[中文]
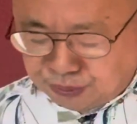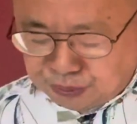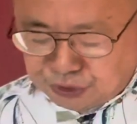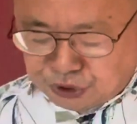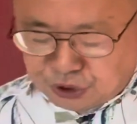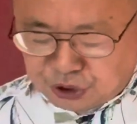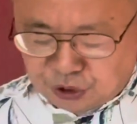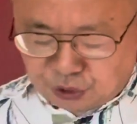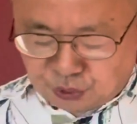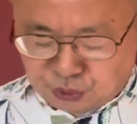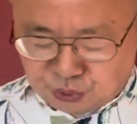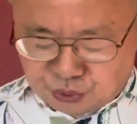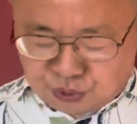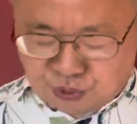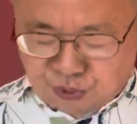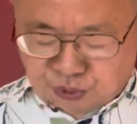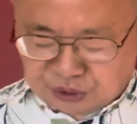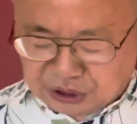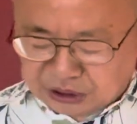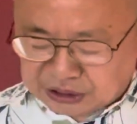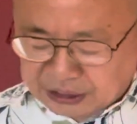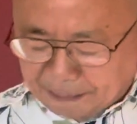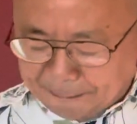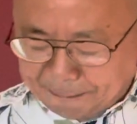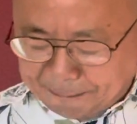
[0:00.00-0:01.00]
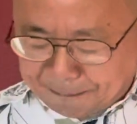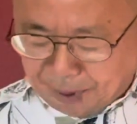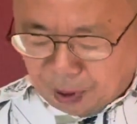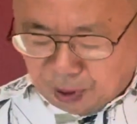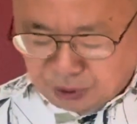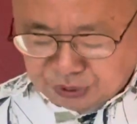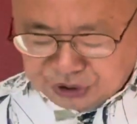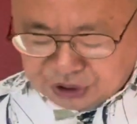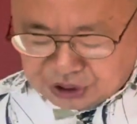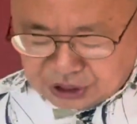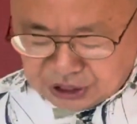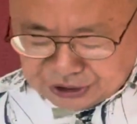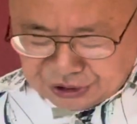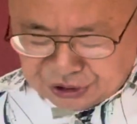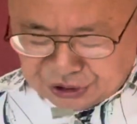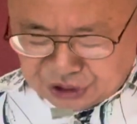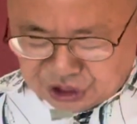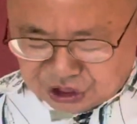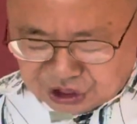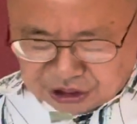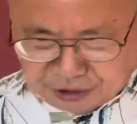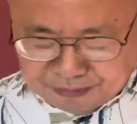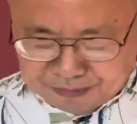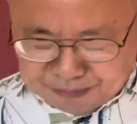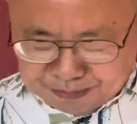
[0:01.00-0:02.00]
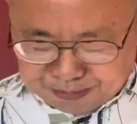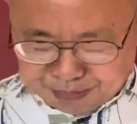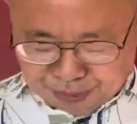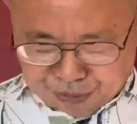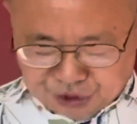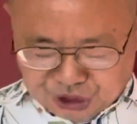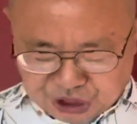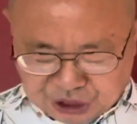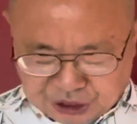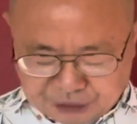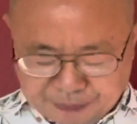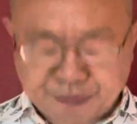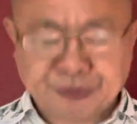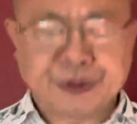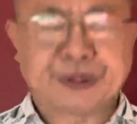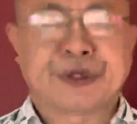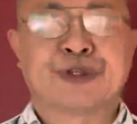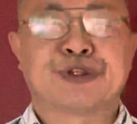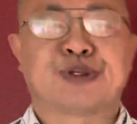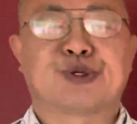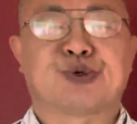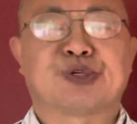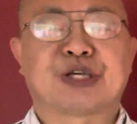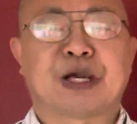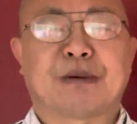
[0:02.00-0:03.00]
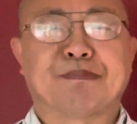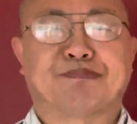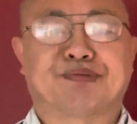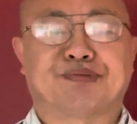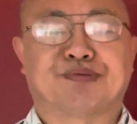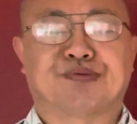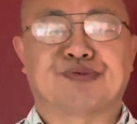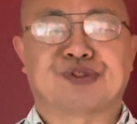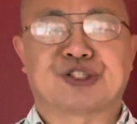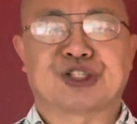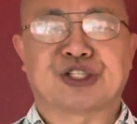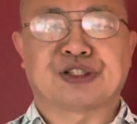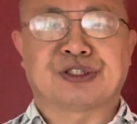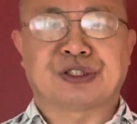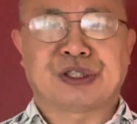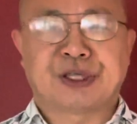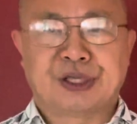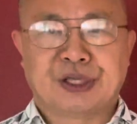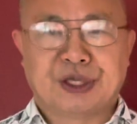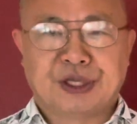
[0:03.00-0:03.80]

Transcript: 秀柱的担保深信不疑，就像普京。